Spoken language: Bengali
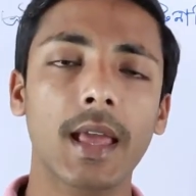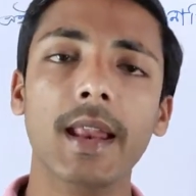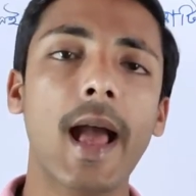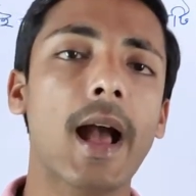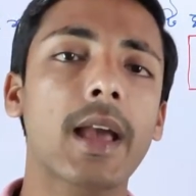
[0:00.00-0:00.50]
এর
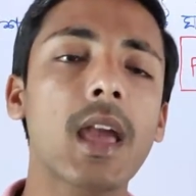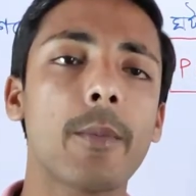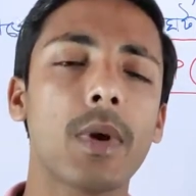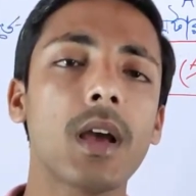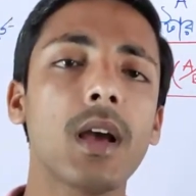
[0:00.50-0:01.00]
আগে
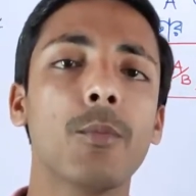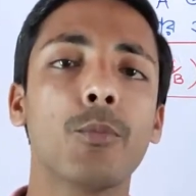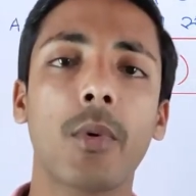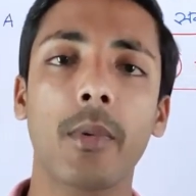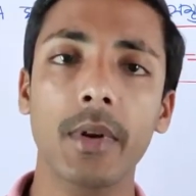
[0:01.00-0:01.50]
আমরা
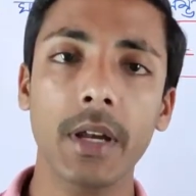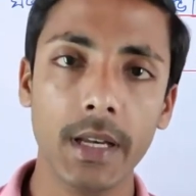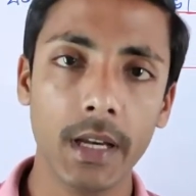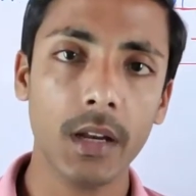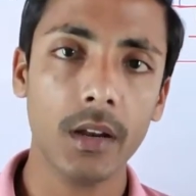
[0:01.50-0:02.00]
প্রবাবিলিটি